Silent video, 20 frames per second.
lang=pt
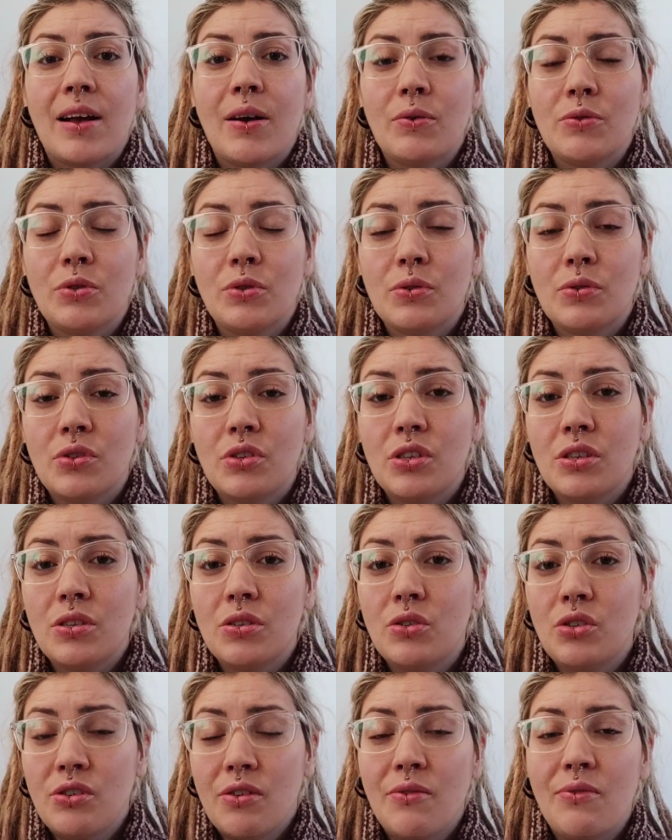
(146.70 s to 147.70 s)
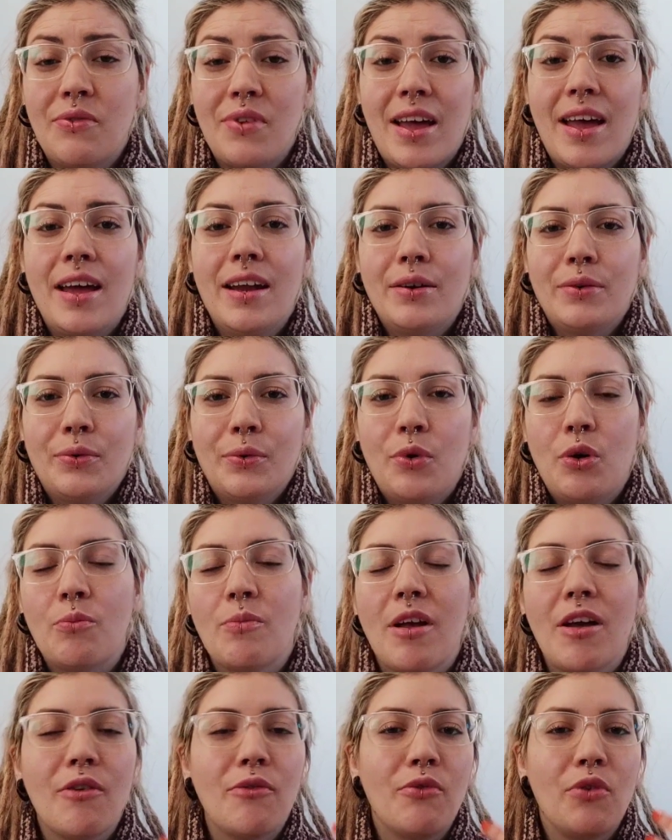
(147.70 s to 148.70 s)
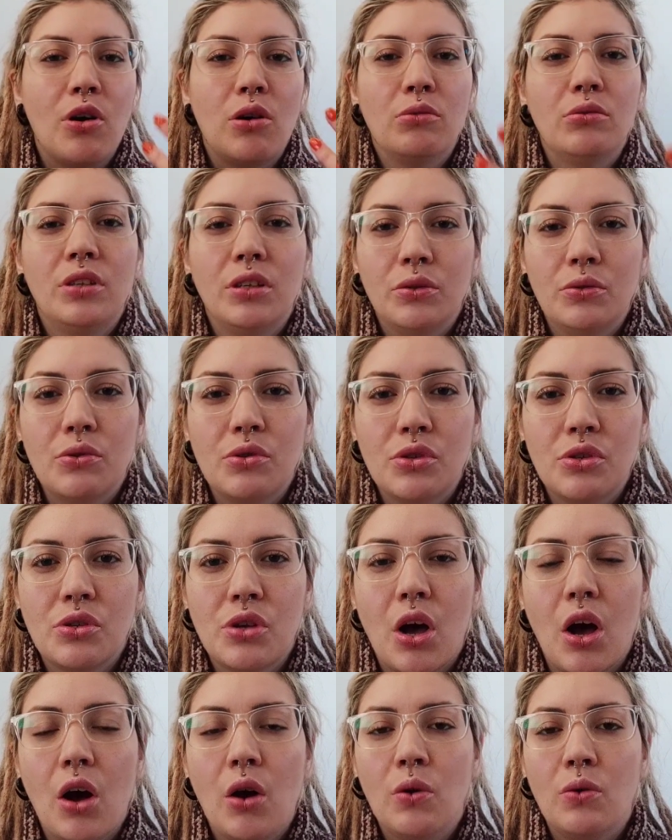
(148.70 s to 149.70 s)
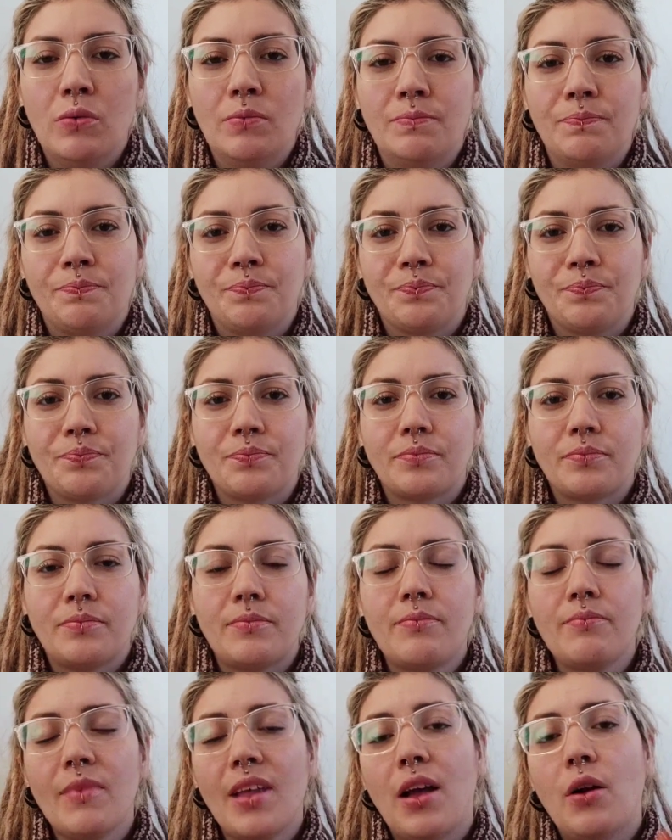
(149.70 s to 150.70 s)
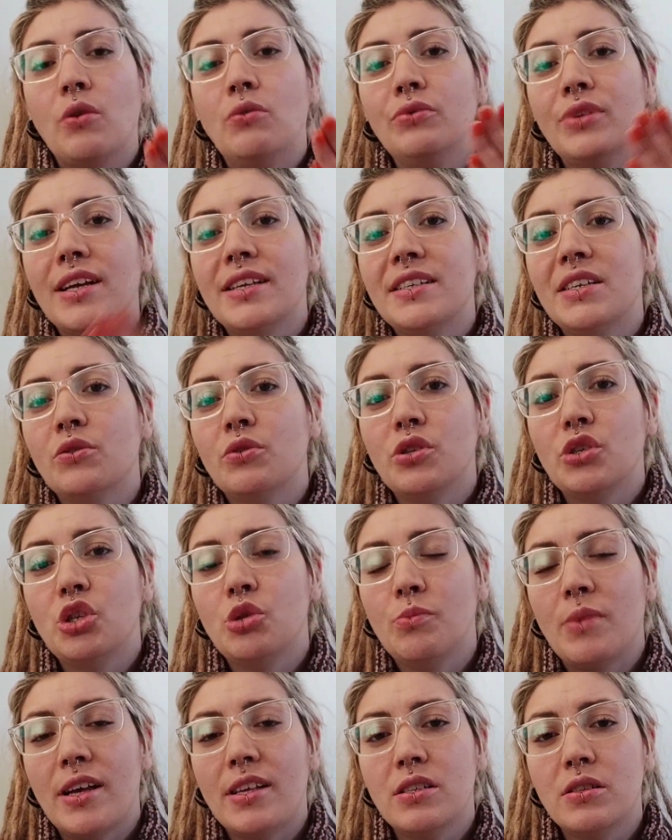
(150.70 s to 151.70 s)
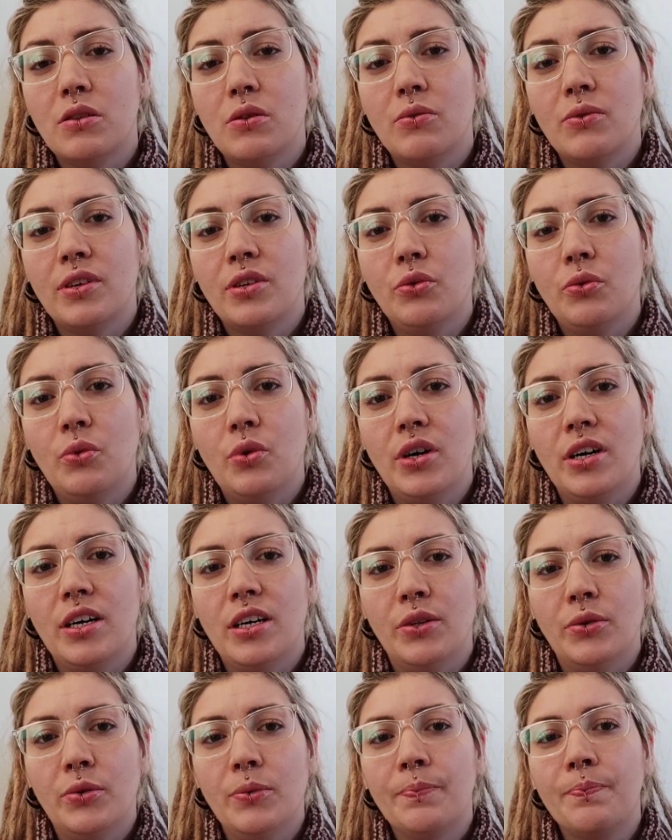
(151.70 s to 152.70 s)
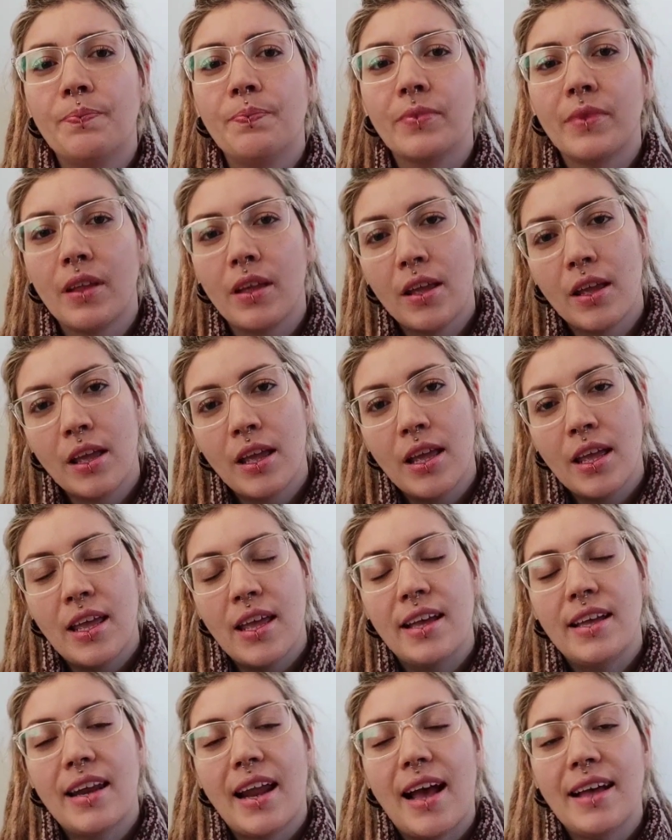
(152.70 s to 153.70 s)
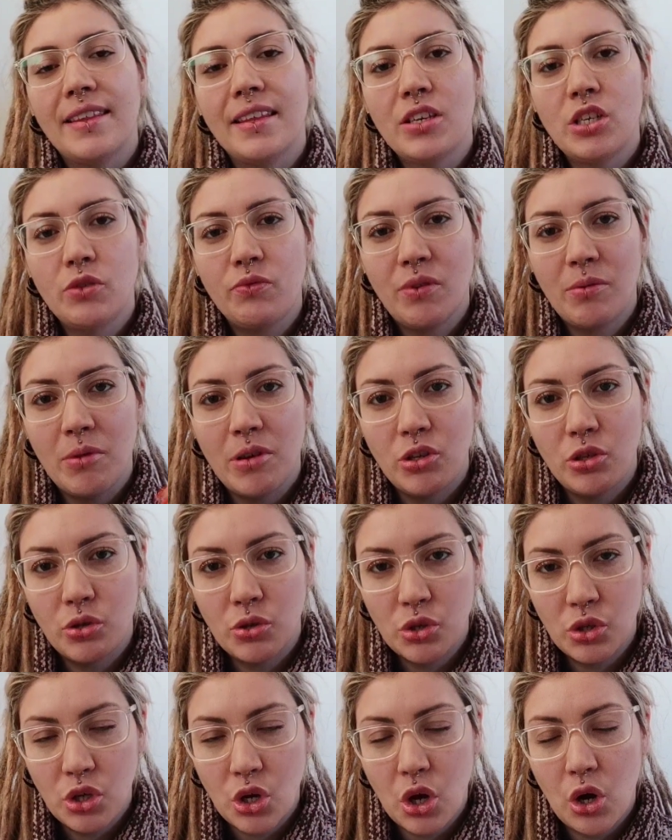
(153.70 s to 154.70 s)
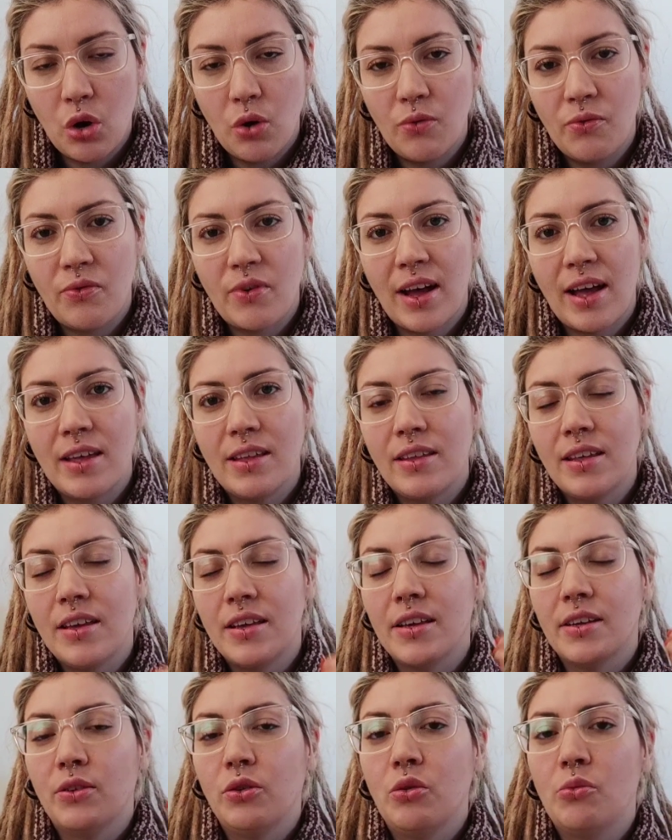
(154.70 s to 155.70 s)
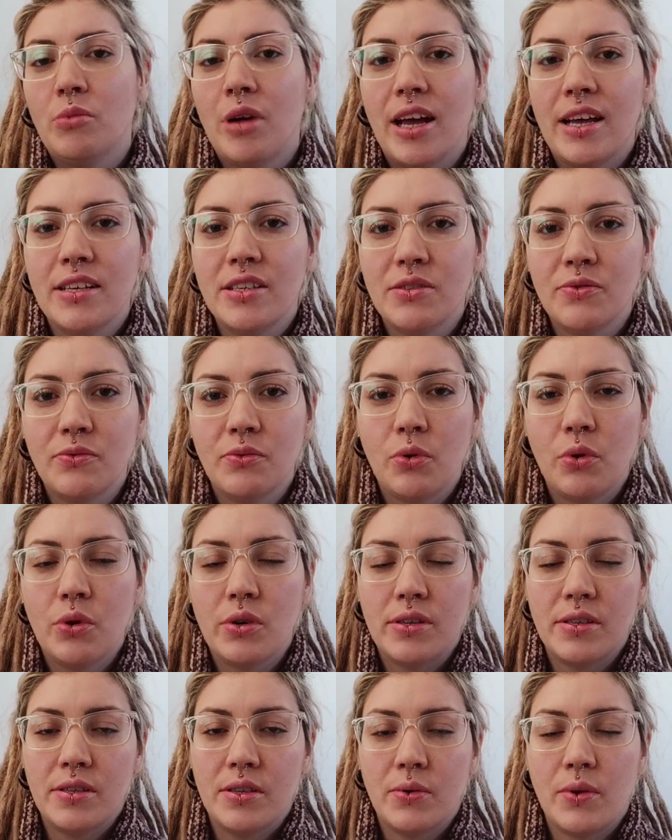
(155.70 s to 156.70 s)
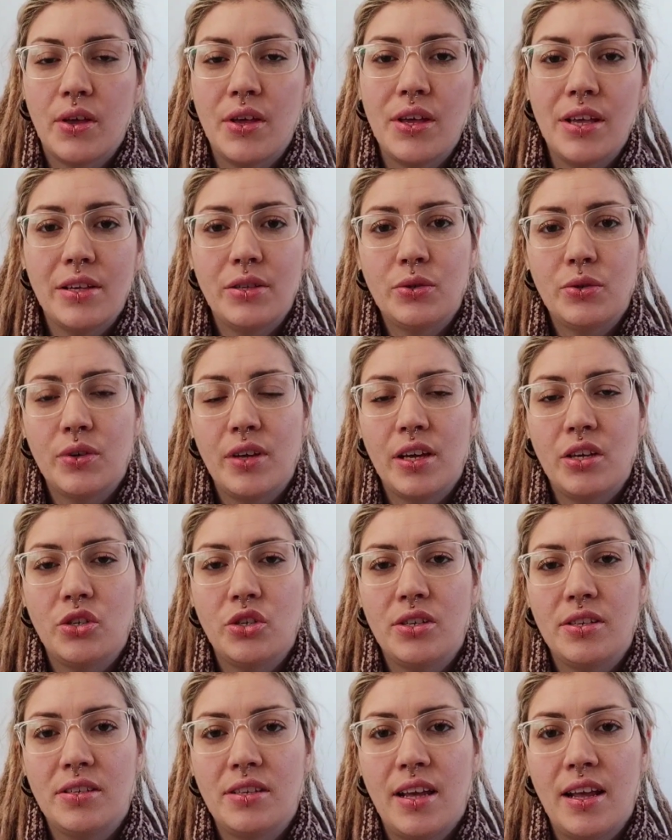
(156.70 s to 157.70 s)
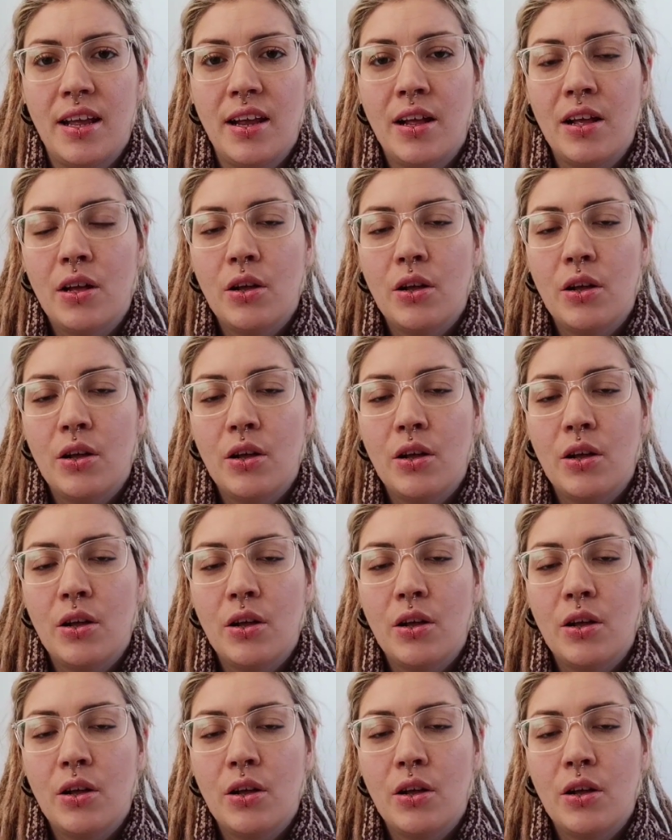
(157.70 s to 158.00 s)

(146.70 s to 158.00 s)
O solstício de inverno, como é a volta do sol, acontece a noite mais longa do ano e gradativamente o sol vai ganhando mais força. O que, que isso quer dizer?